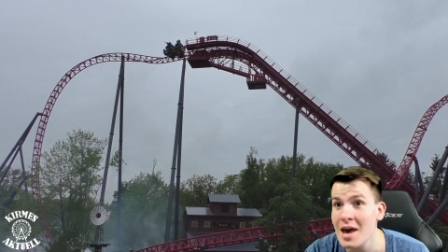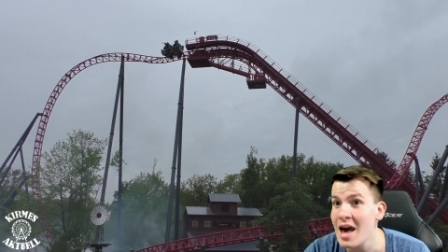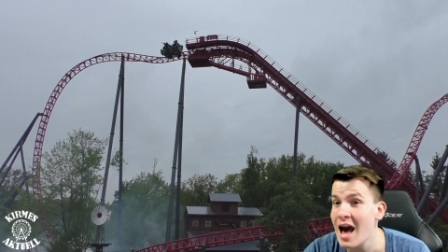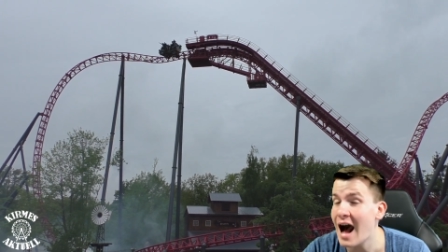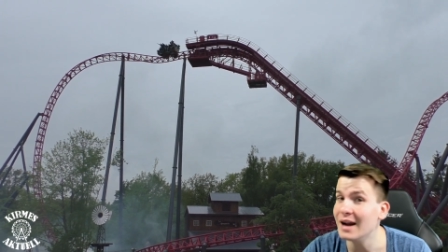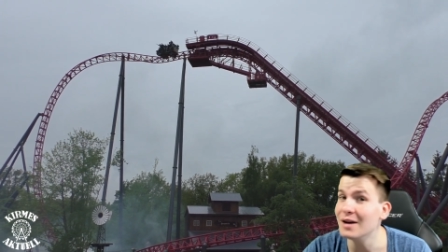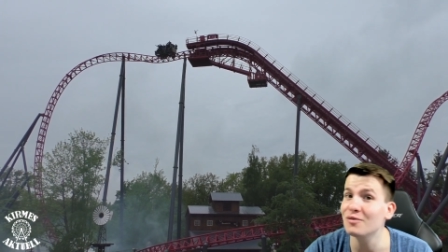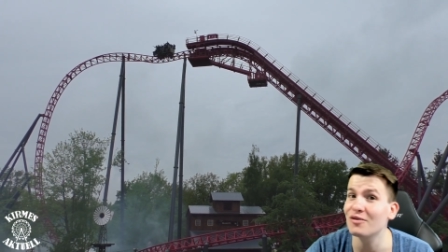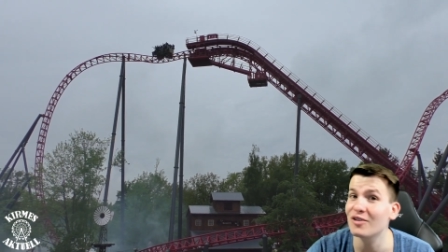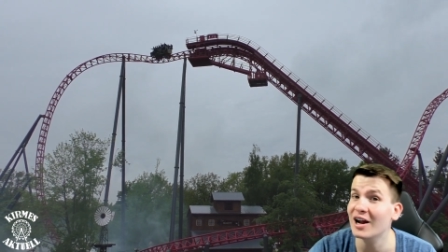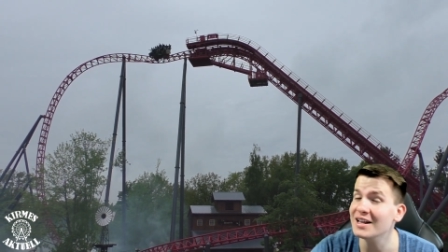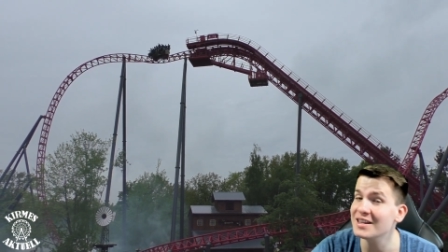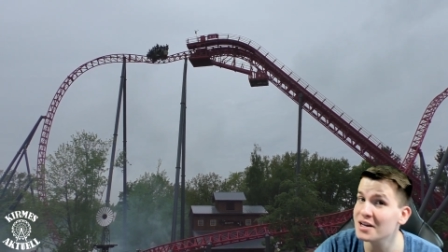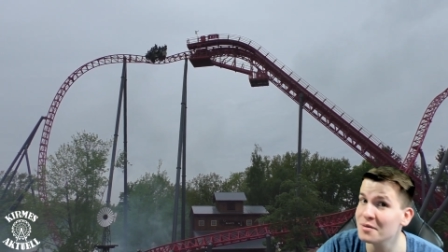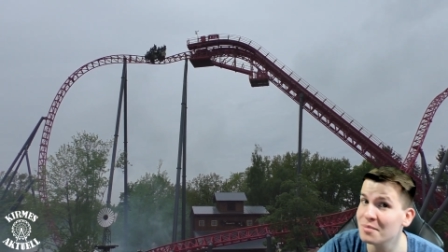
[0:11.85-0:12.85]
Einem
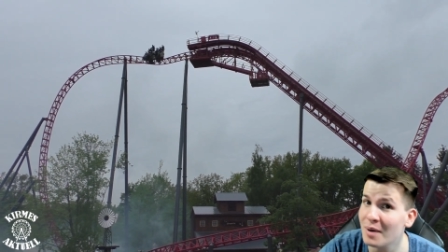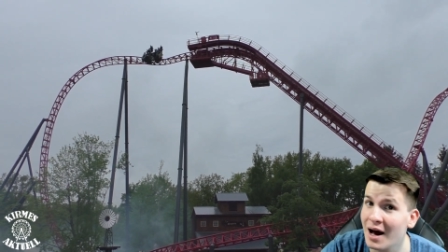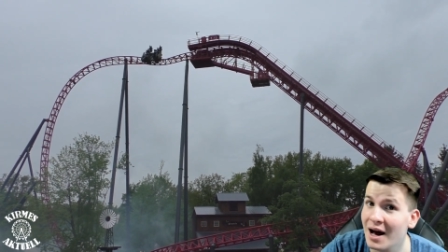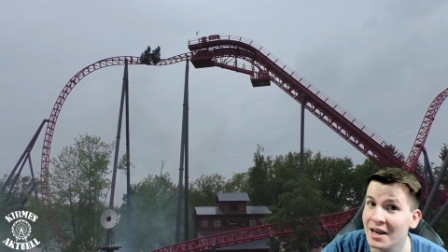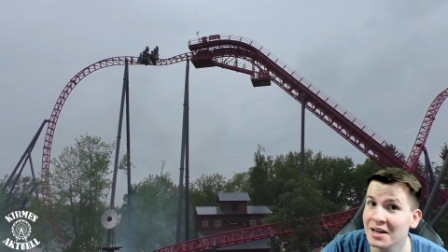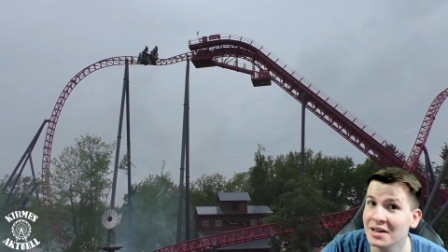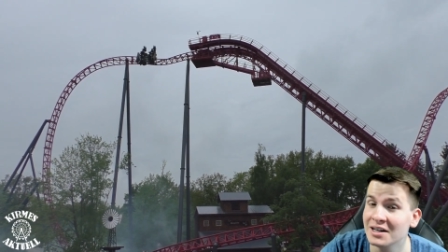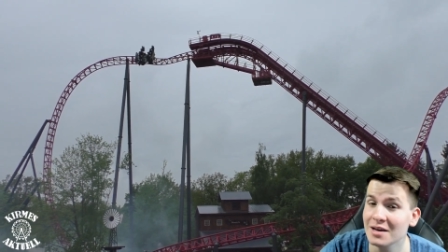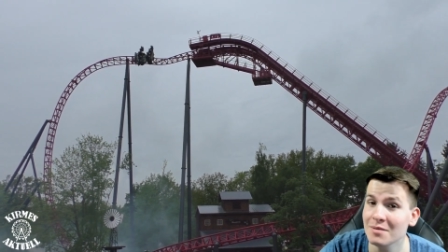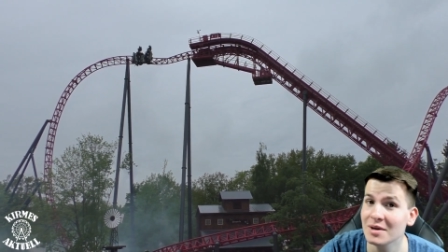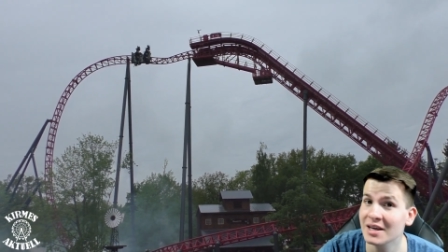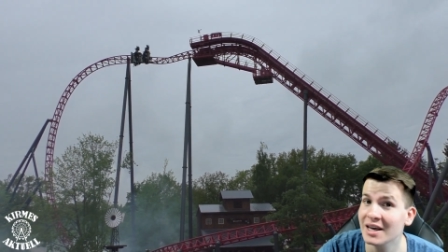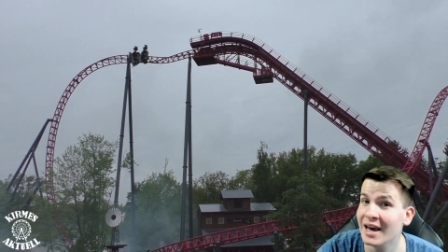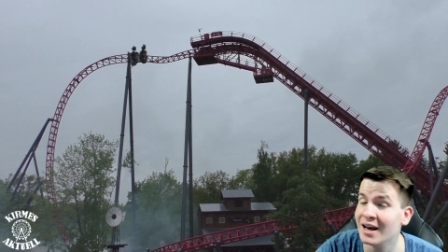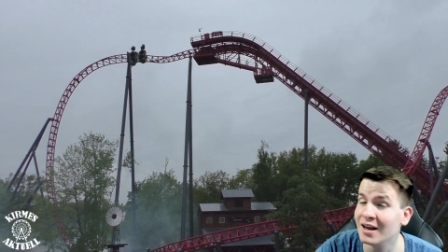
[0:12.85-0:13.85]
Freizeitpark, in dem
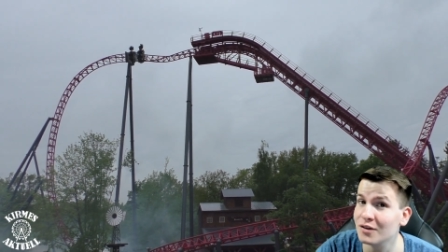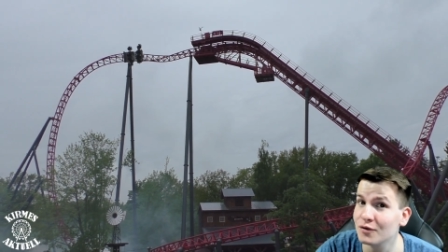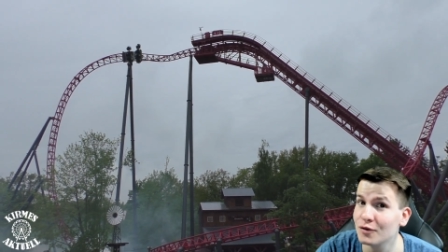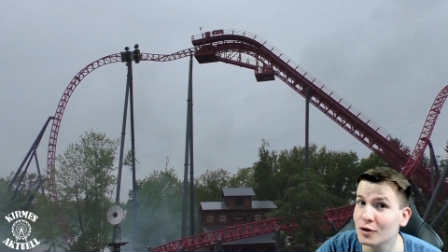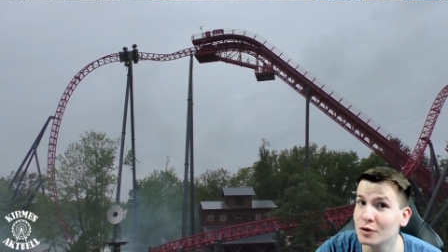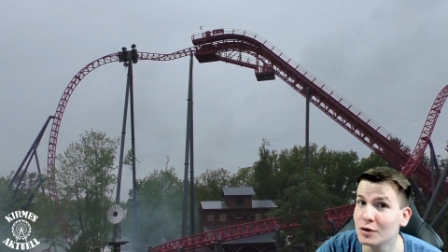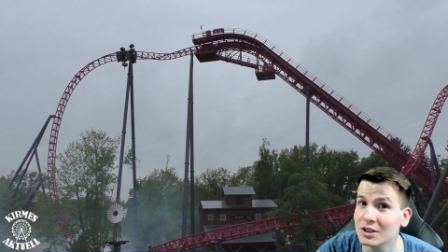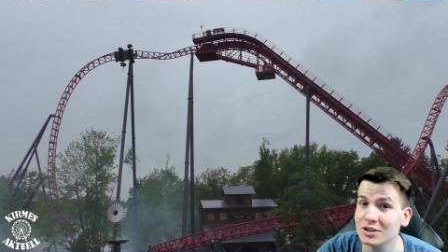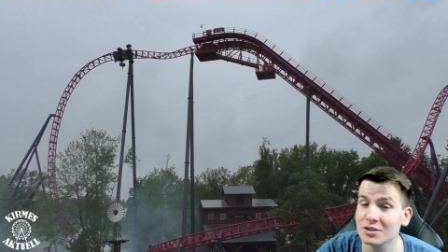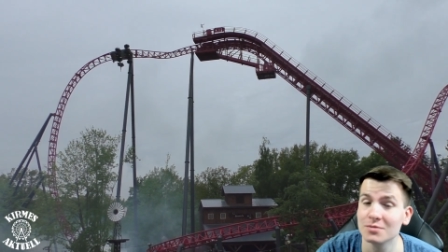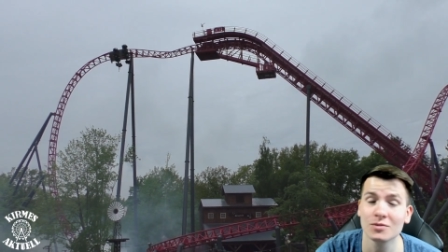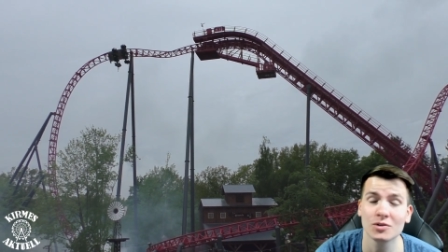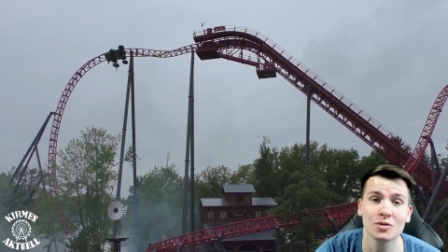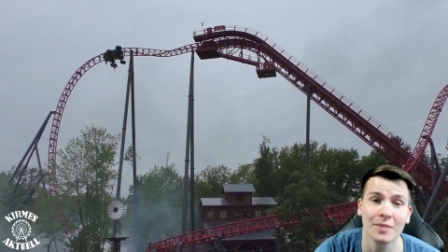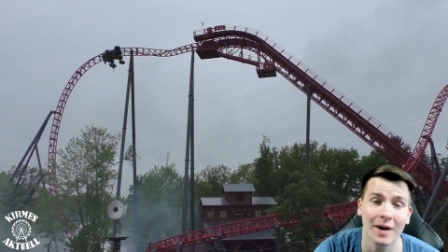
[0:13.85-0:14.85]
ich erst vor kurzem
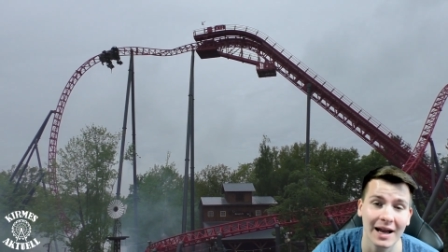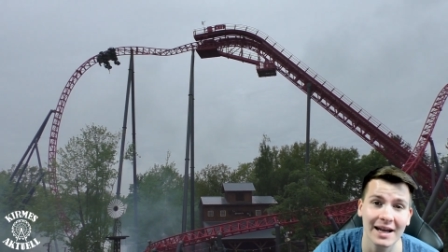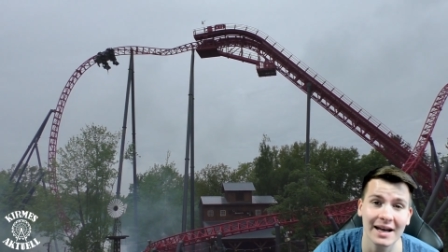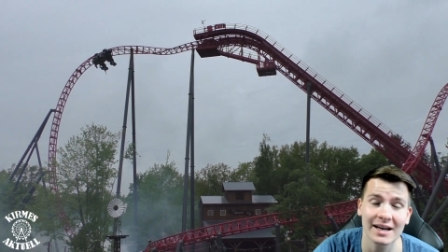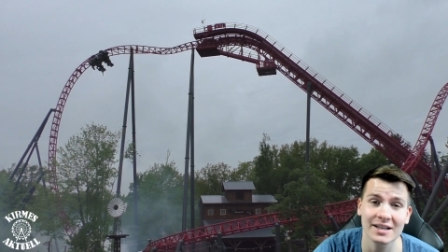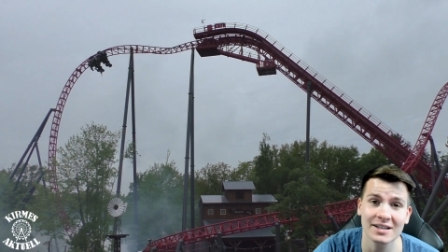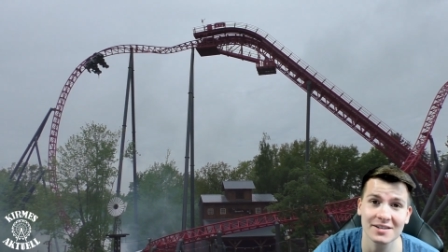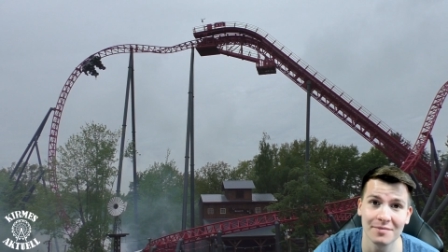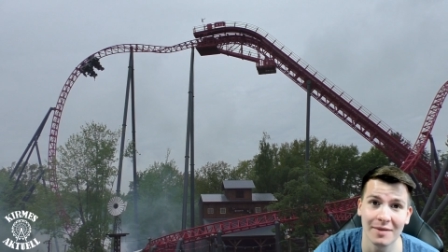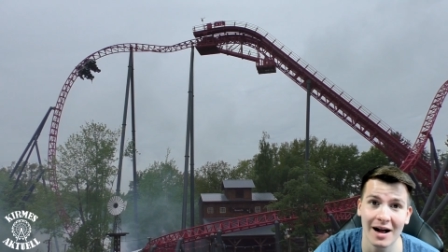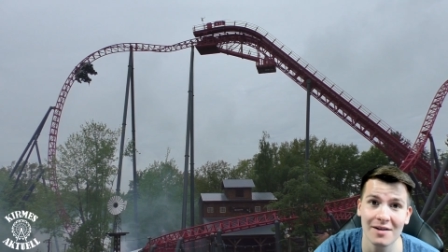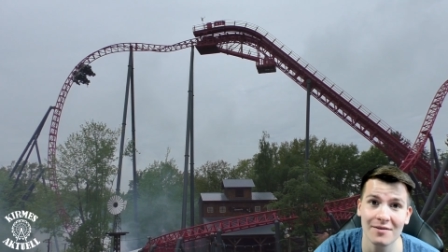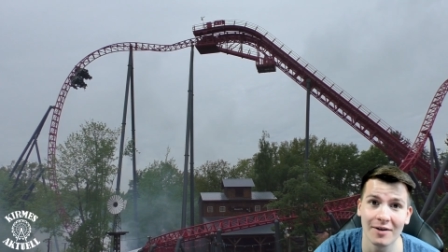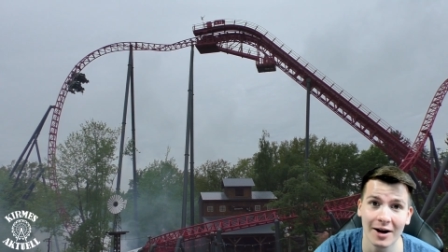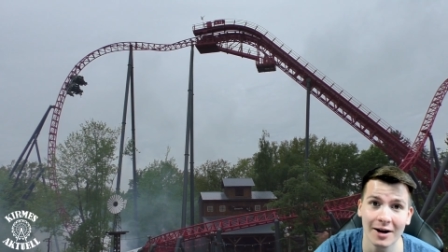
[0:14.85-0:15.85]
zum allerersten
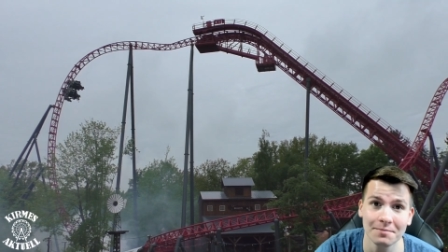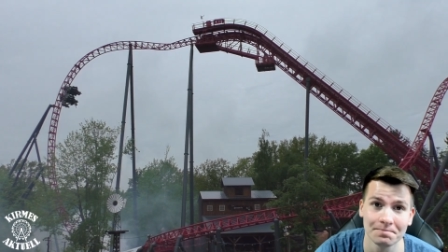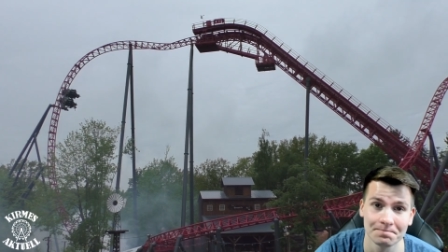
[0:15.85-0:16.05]
Mal war.